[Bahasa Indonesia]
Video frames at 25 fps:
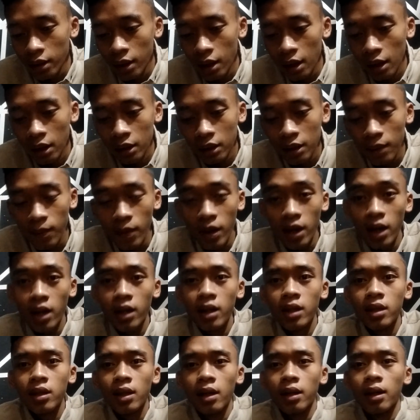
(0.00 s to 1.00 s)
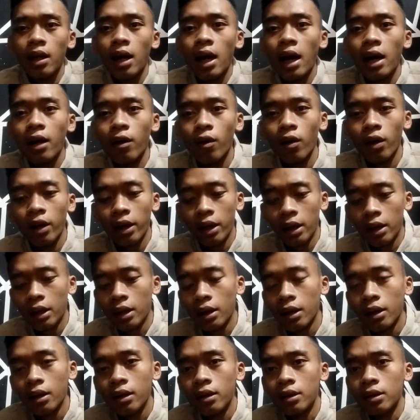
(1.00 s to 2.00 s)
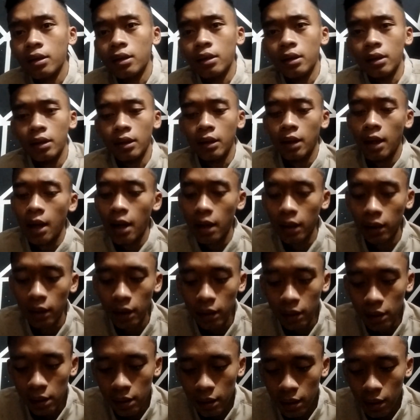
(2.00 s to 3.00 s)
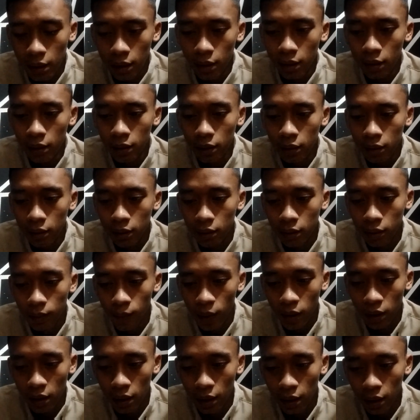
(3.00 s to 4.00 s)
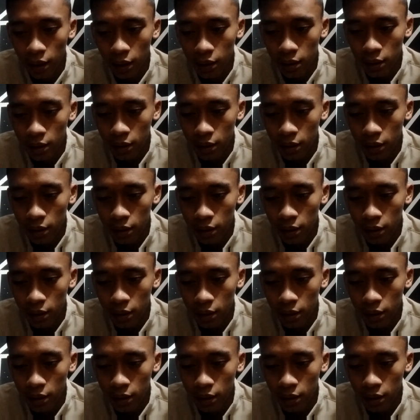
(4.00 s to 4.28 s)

Yang kelima dicadangkan oleh Argentina pada leka